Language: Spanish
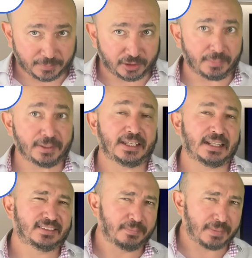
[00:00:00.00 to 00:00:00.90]
posiblemente ya
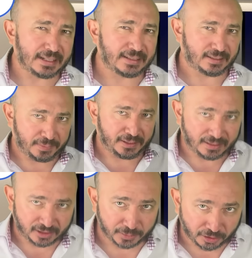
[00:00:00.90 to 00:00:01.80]
desde el martes empiezan a
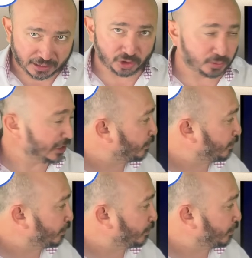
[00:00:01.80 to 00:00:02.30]
disminuir las lluvias,